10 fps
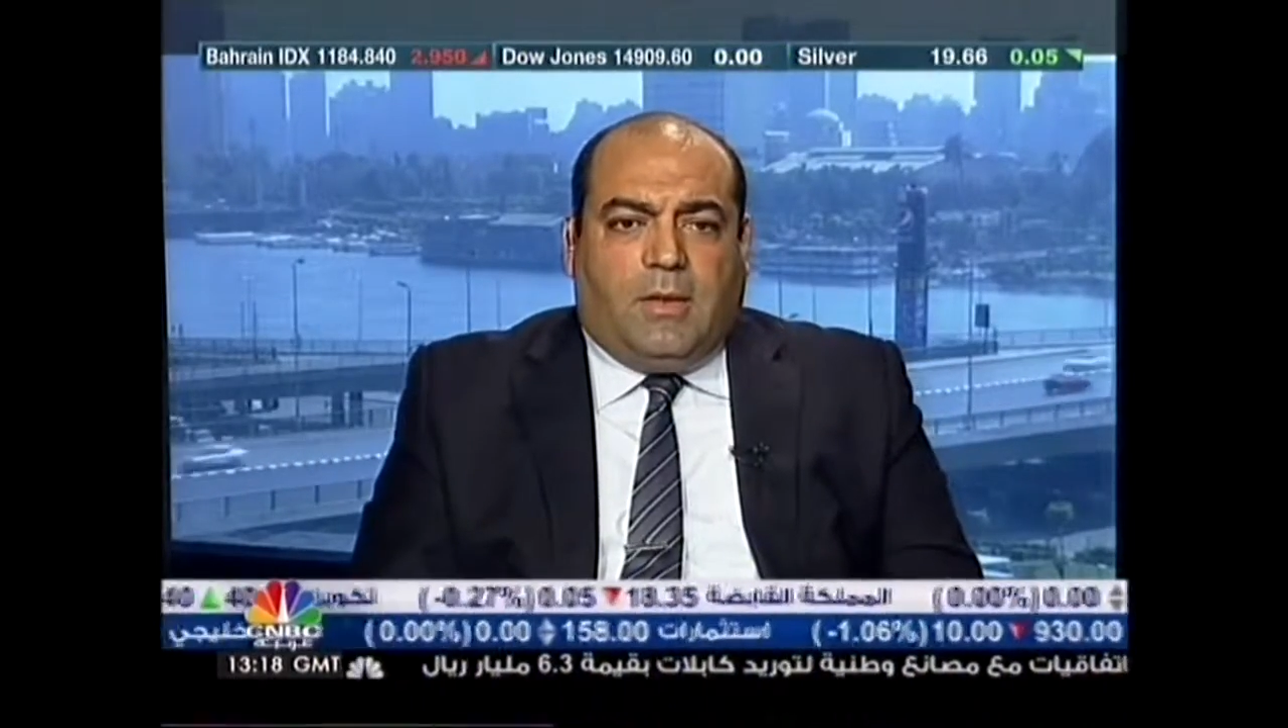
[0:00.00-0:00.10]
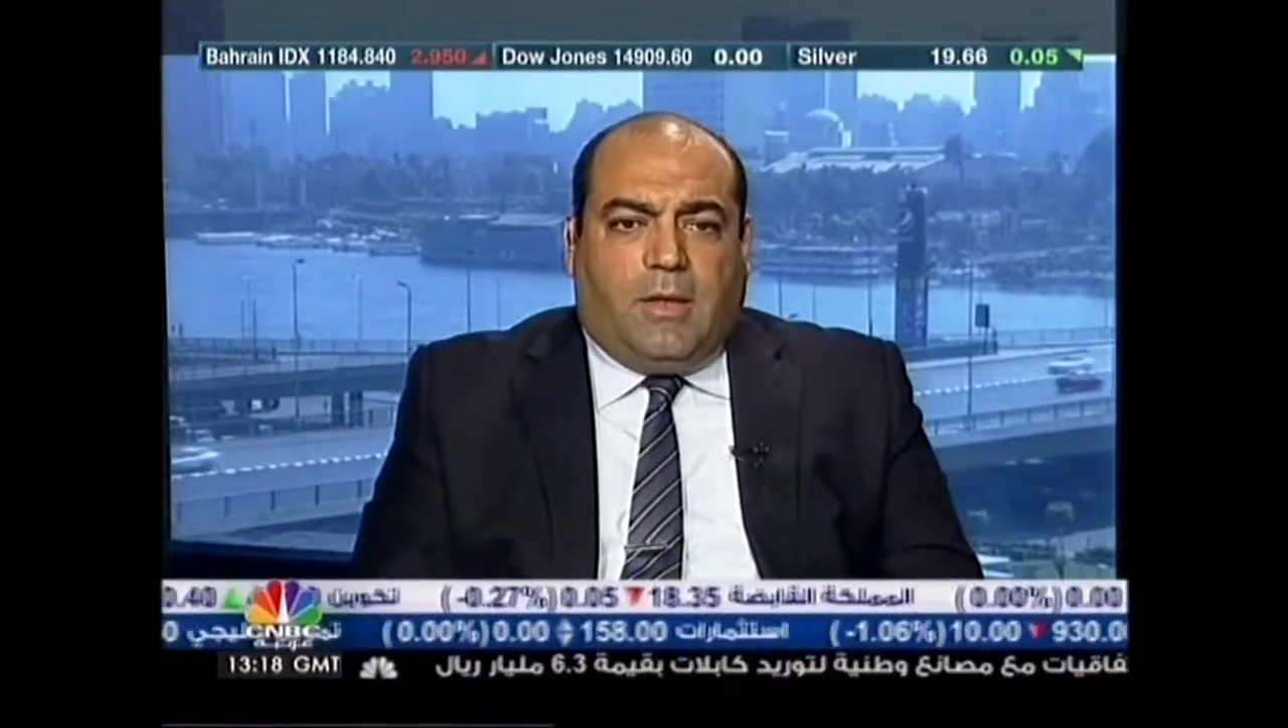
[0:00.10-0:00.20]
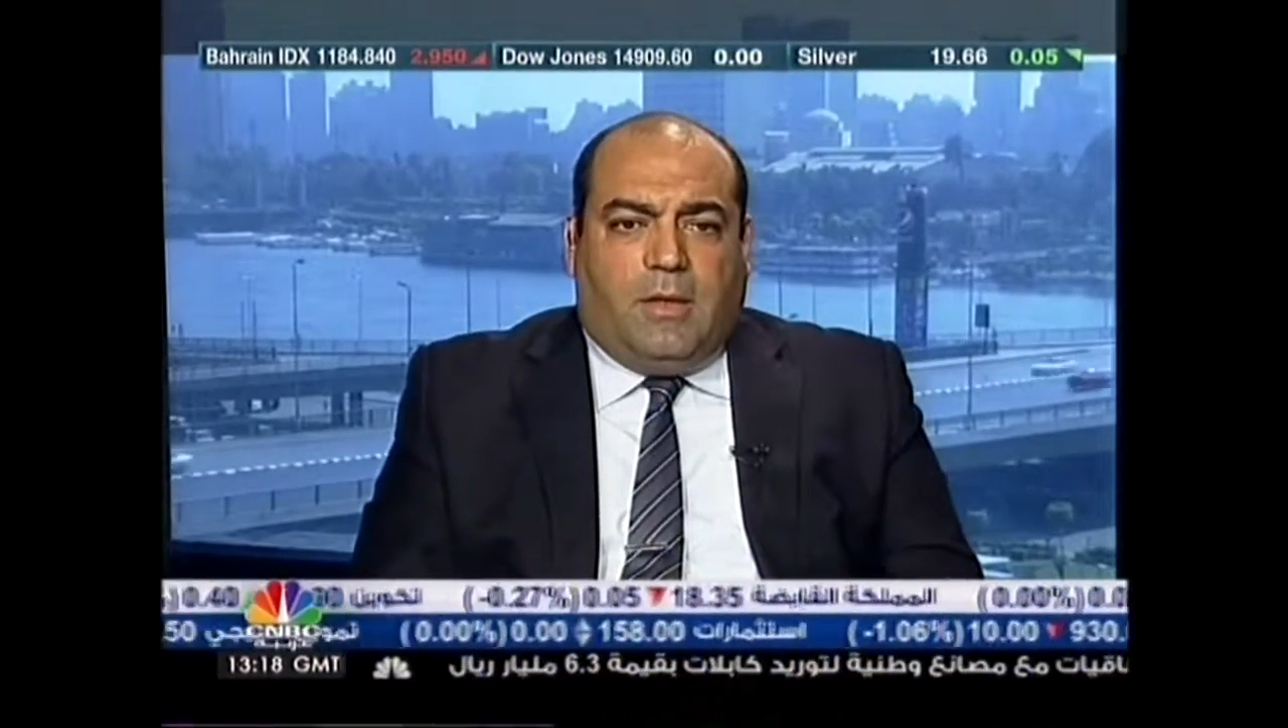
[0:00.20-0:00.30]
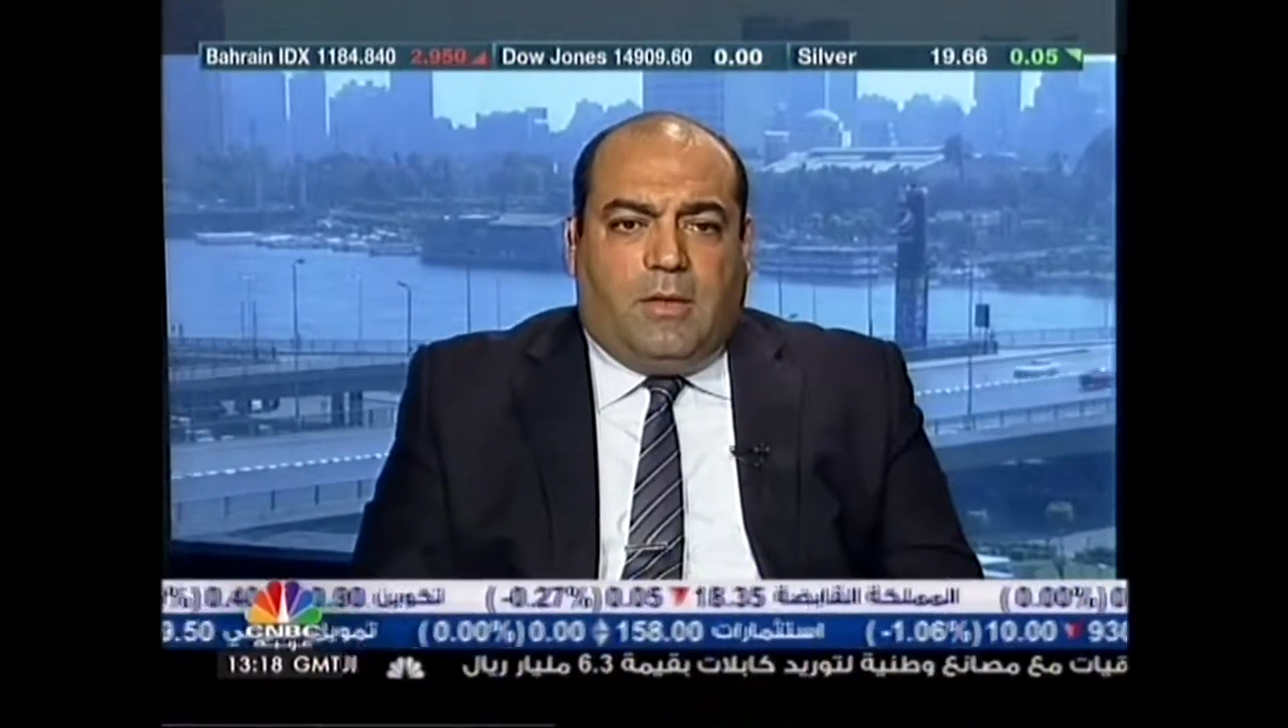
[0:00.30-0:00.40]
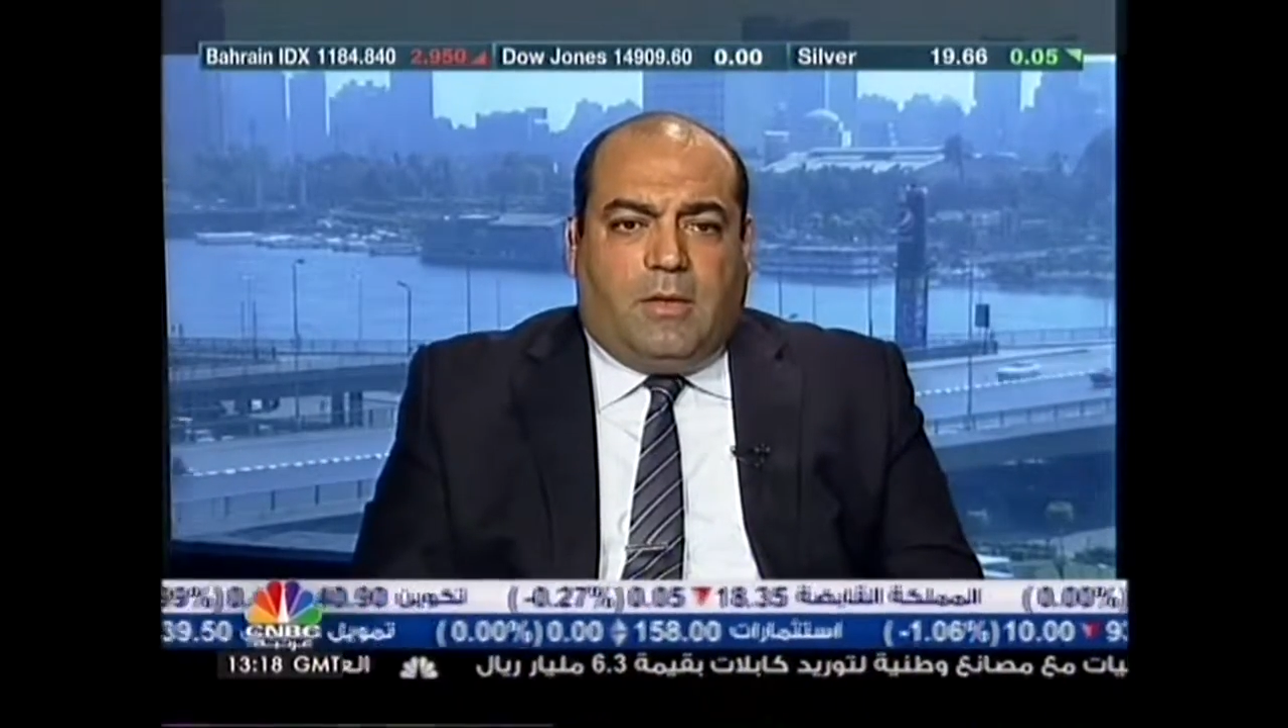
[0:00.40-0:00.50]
كانت